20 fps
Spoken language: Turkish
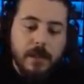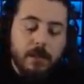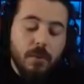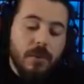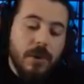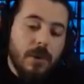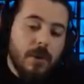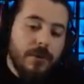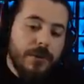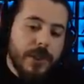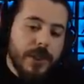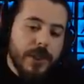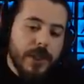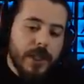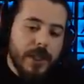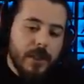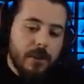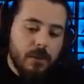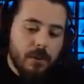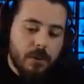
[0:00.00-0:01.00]
Bundan önceki
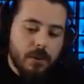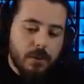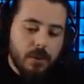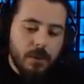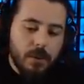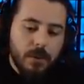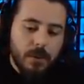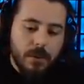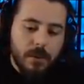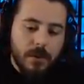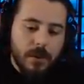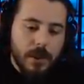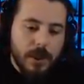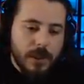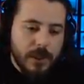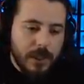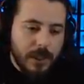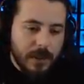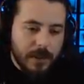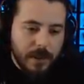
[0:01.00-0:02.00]
şeyleri unut.
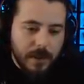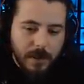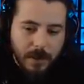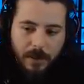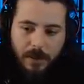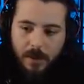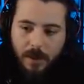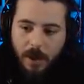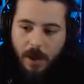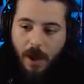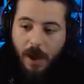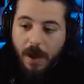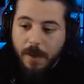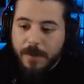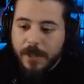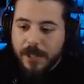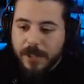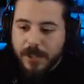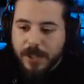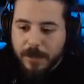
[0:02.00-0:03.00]
Yaşananları. Aha
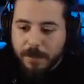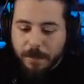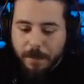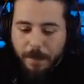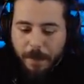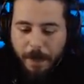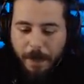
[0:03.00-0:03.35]
birinciyim.